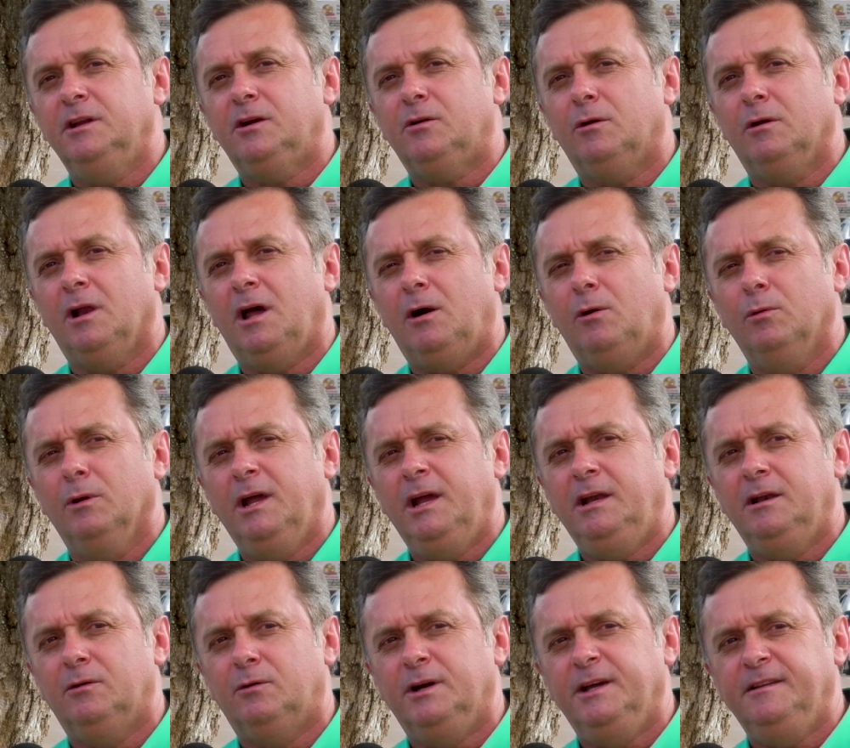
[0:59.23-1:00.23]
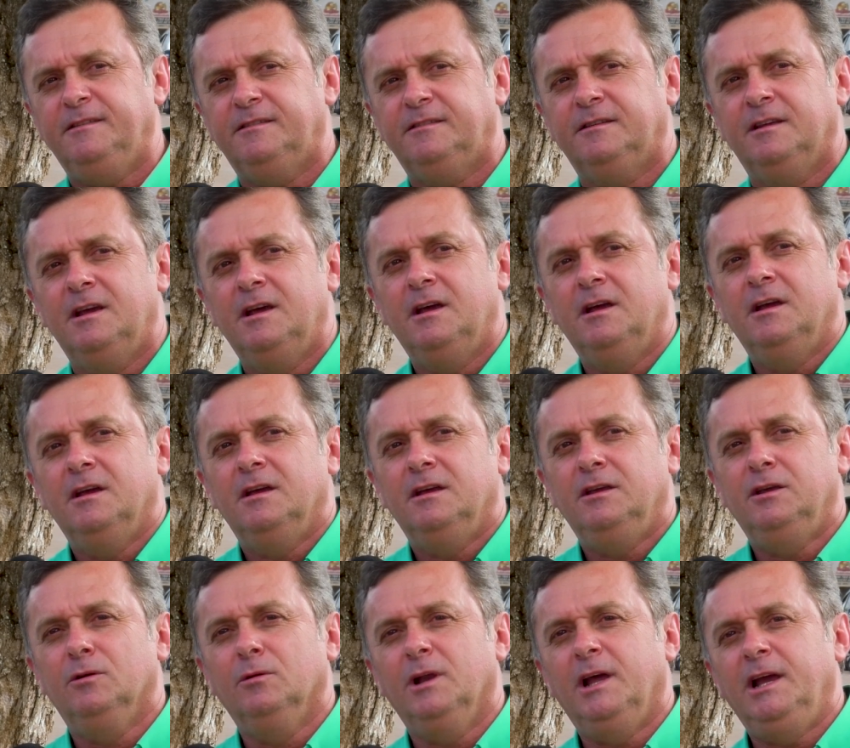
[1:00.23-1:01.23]
Nicolau Leilões,
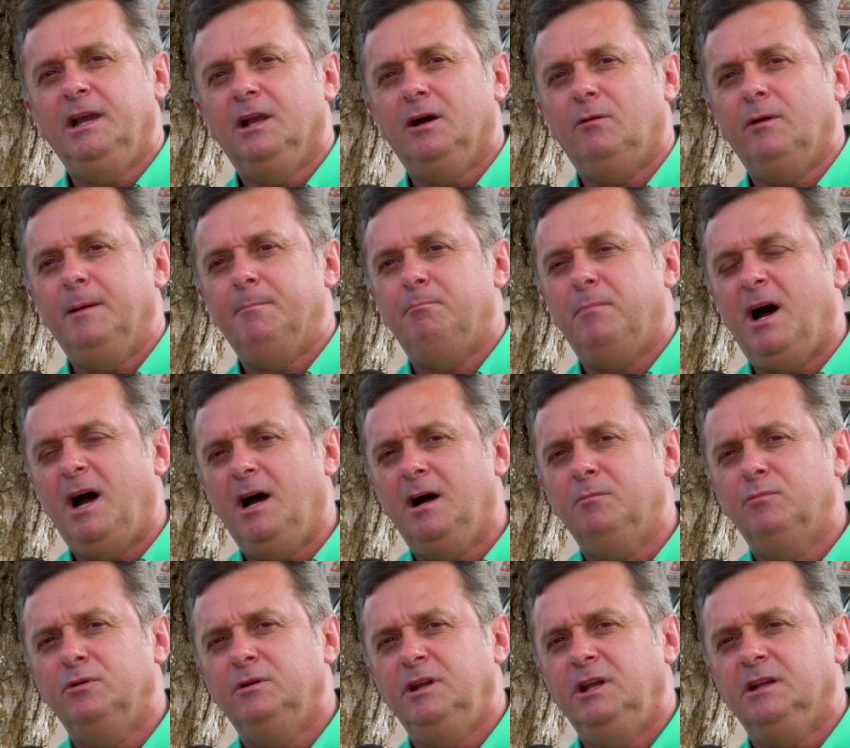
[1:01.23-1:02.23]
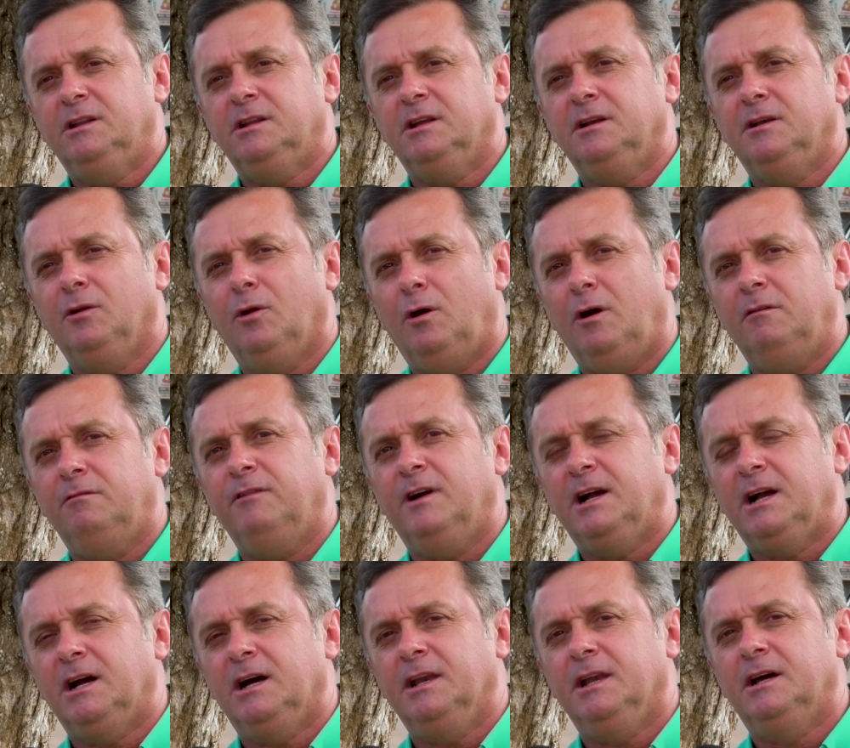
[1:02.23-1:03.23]
e o leilão é Barra Bonita, Nova
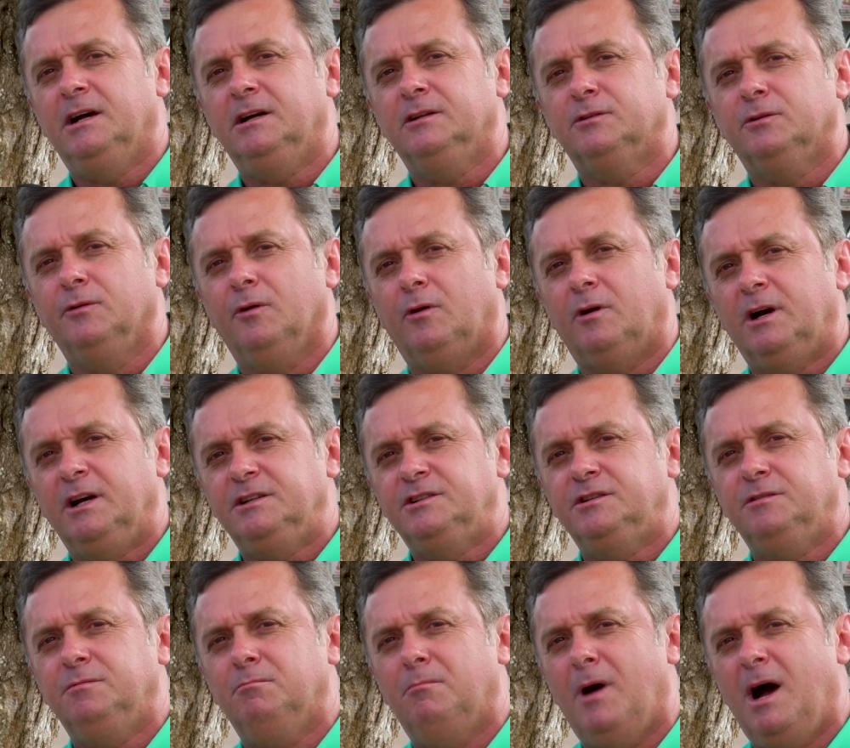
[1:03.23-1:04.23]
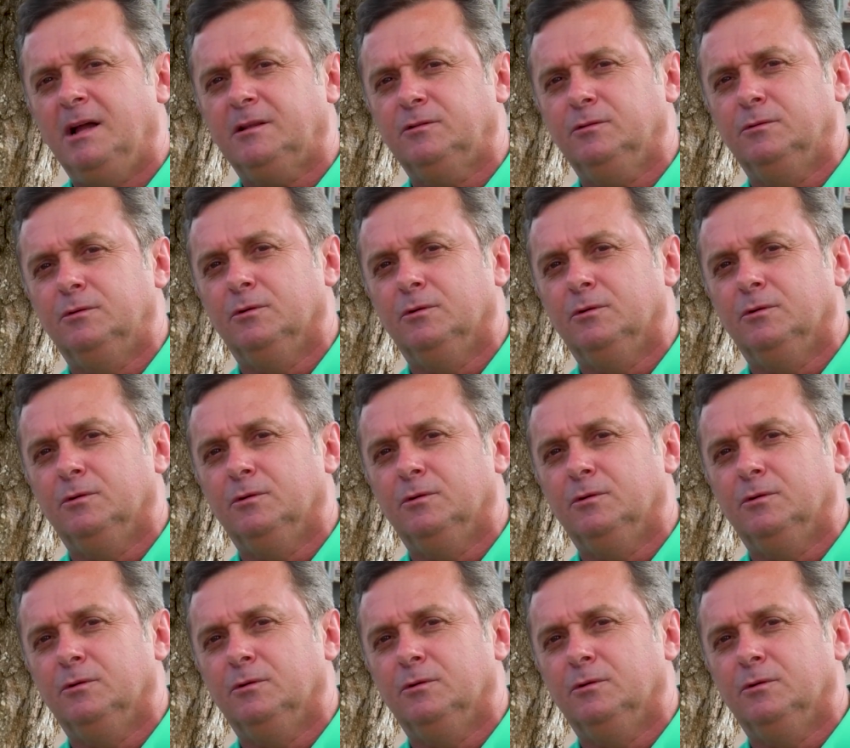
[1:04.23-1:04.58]
Canaã do Norte, Mato